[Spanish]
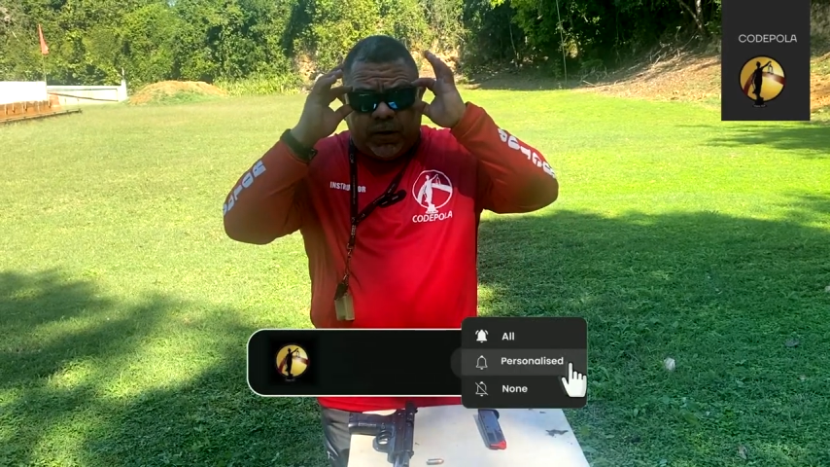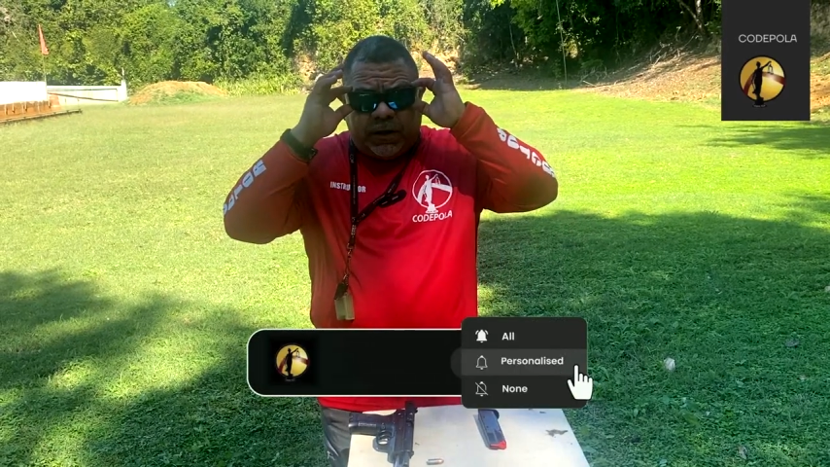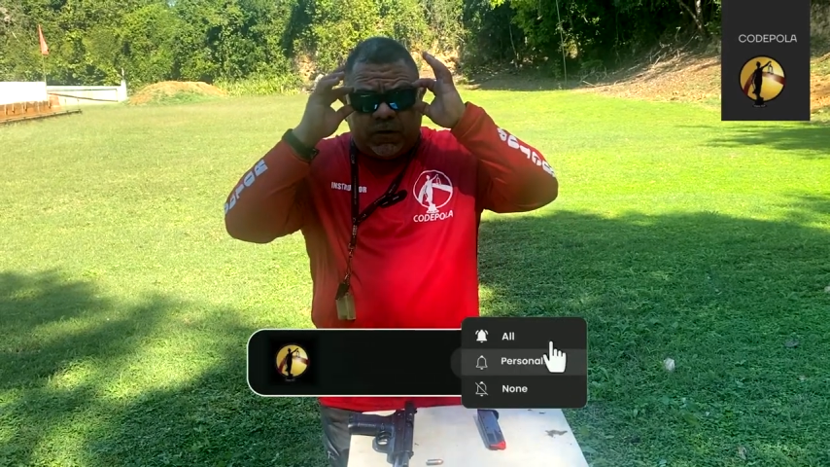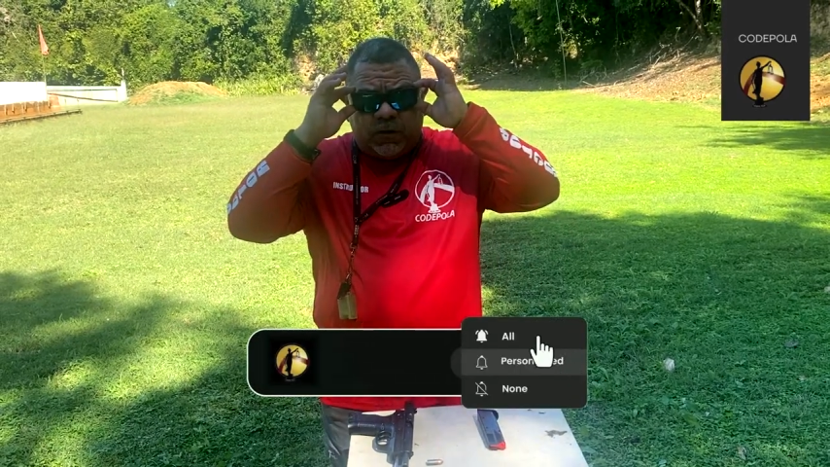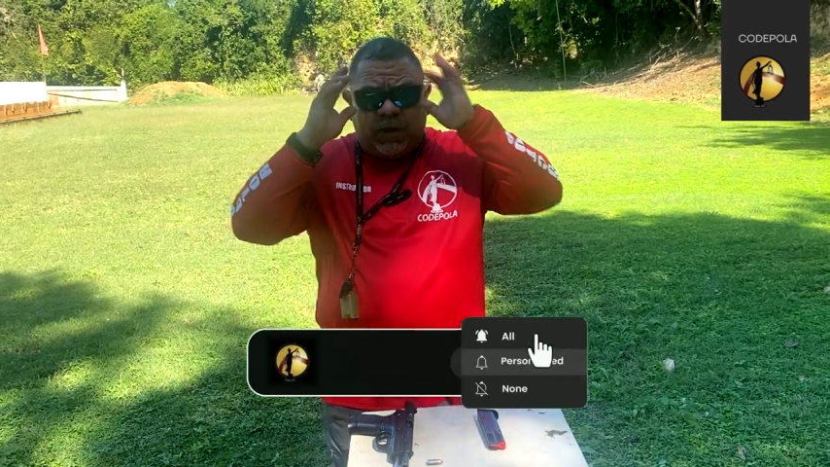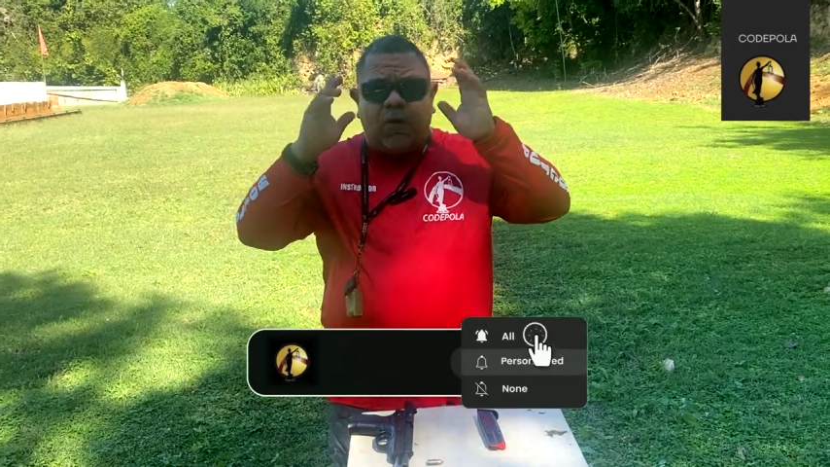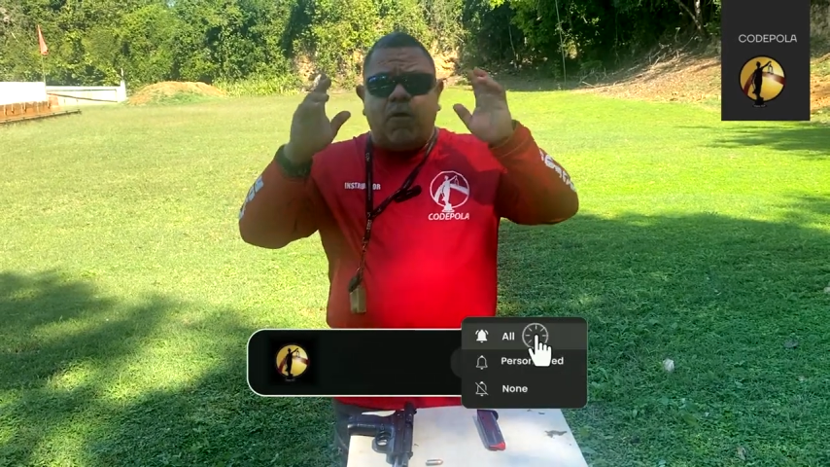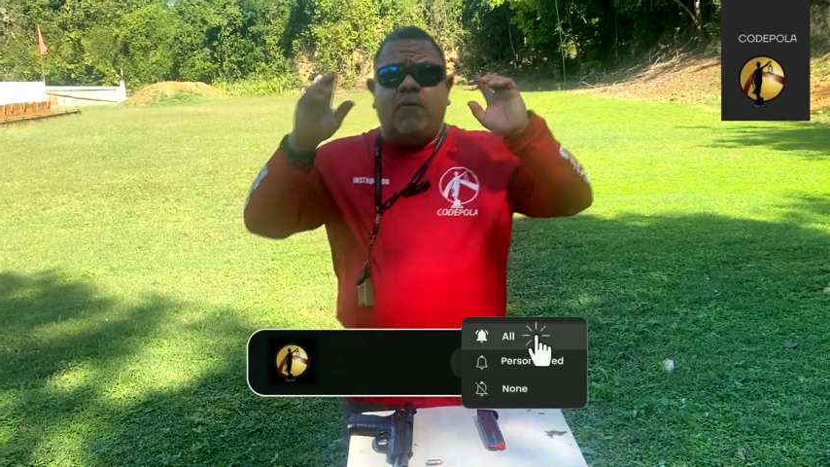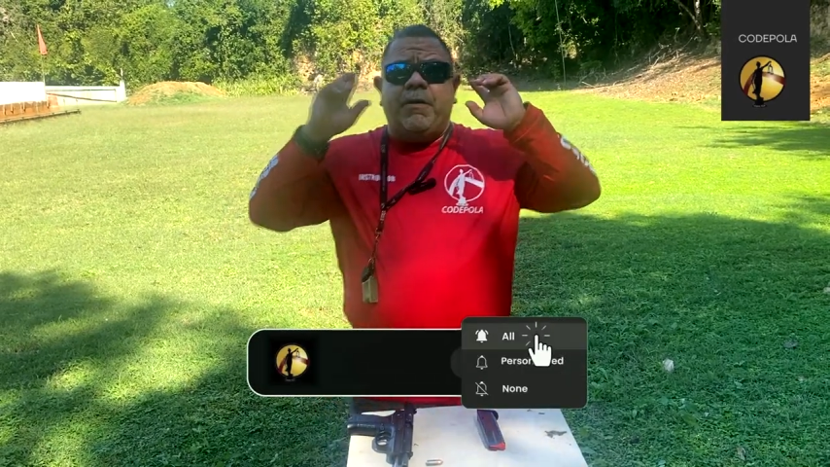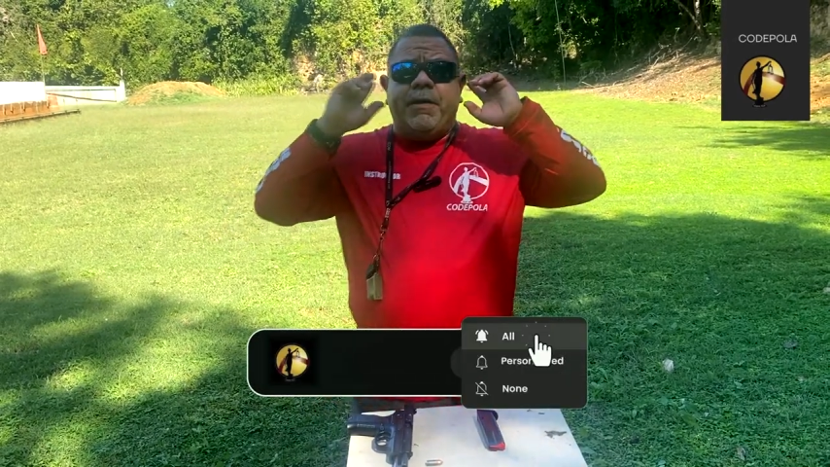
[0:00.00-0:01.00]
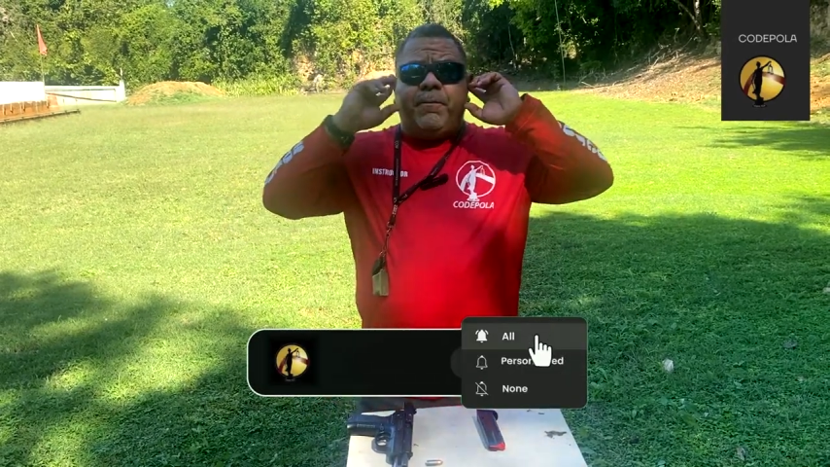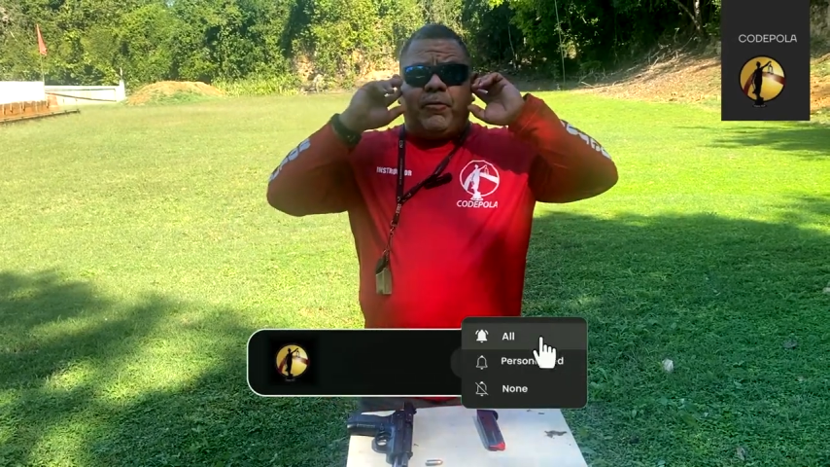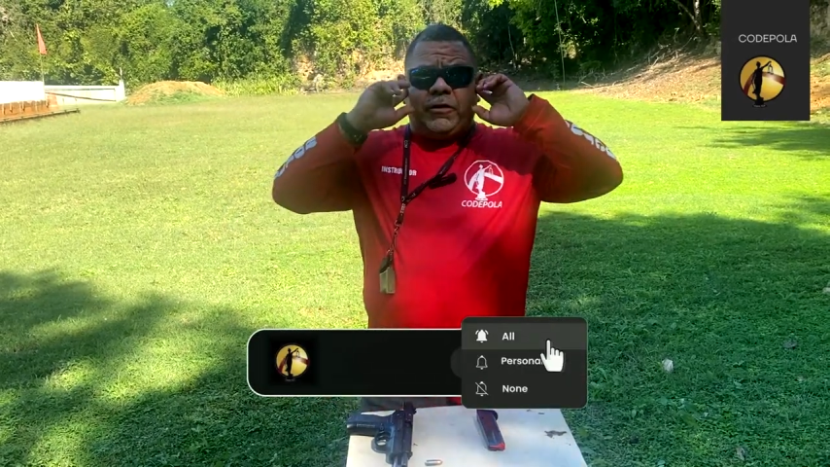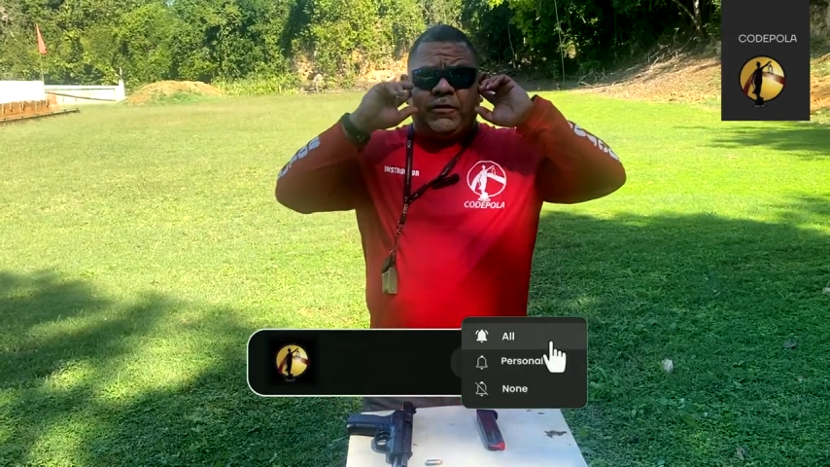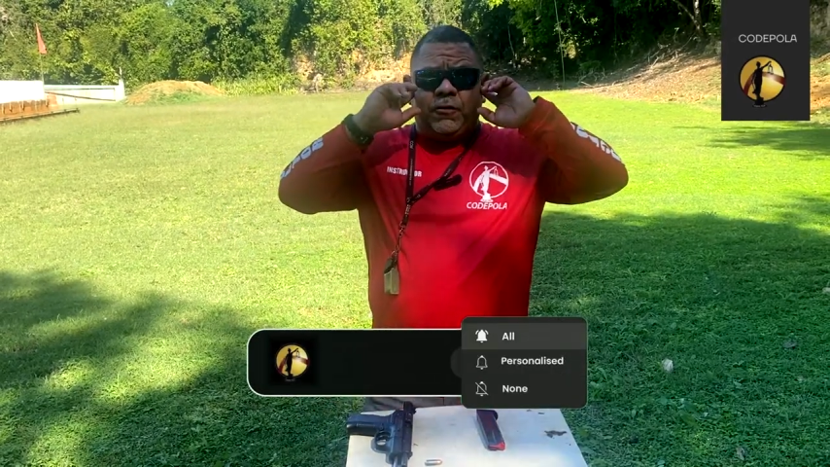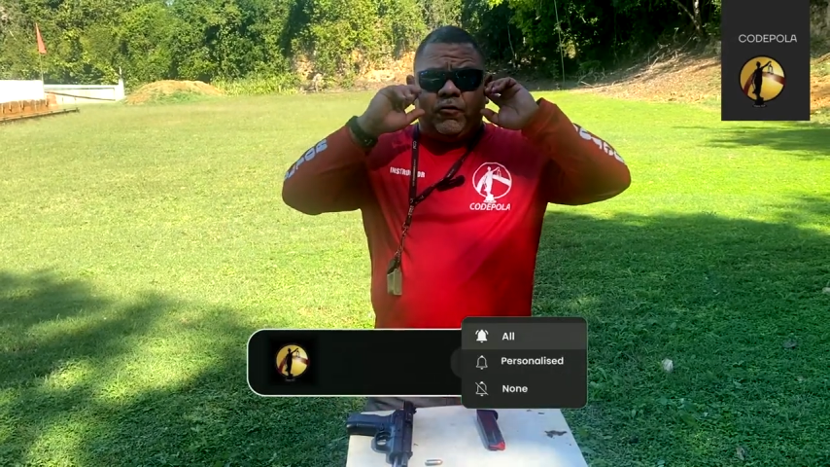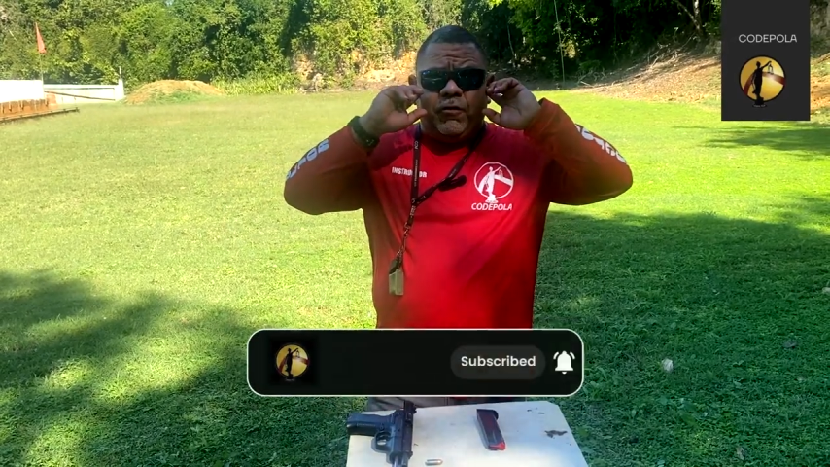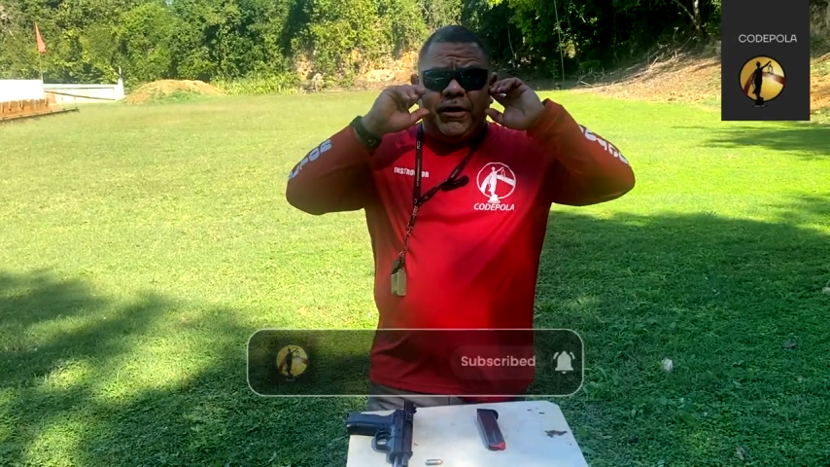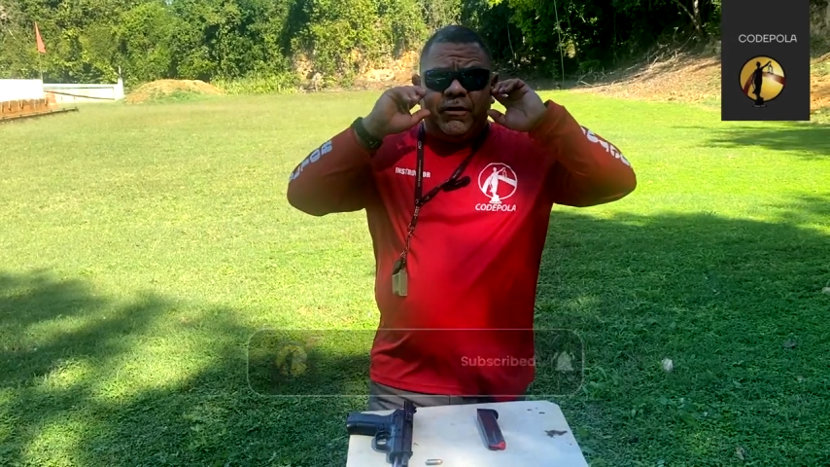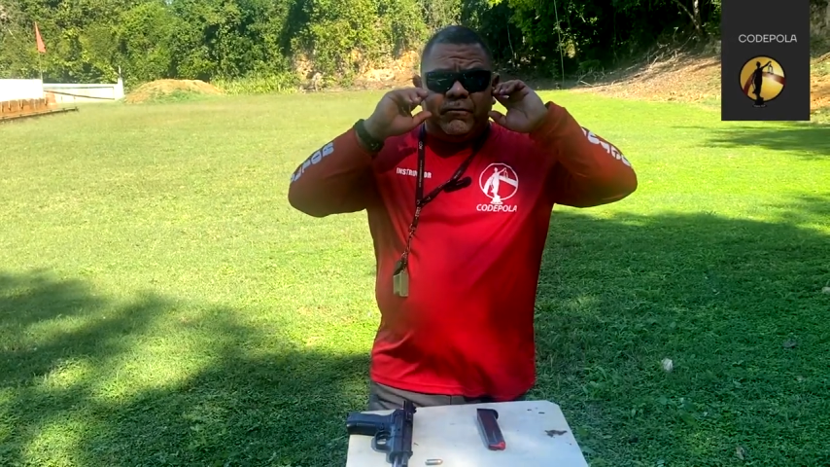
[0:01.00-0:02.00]
protección de ojos, protección de
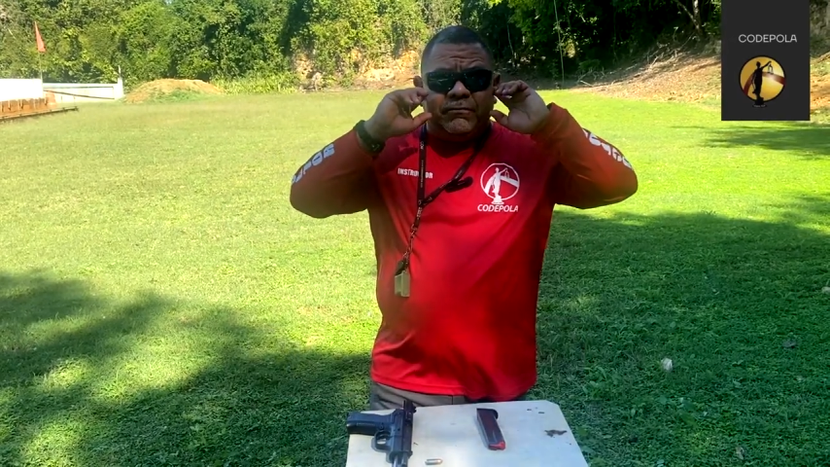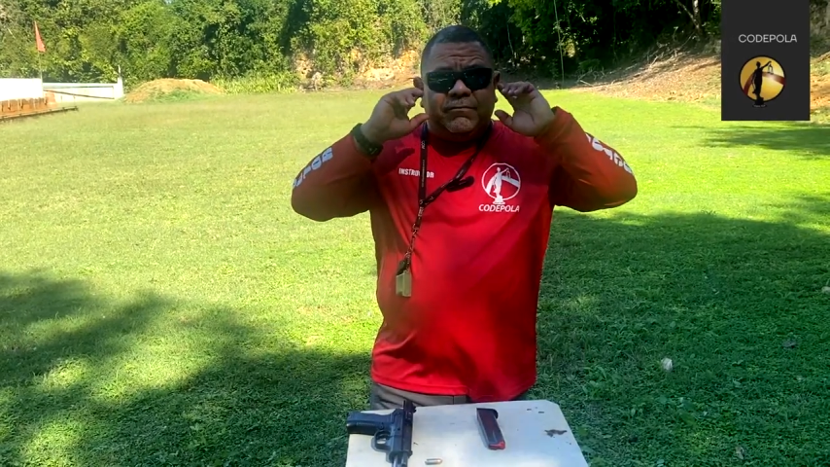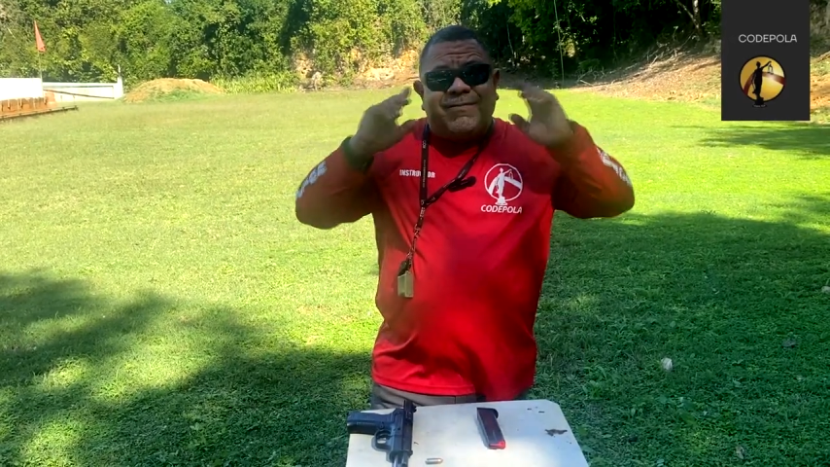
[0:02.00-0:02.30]
oído,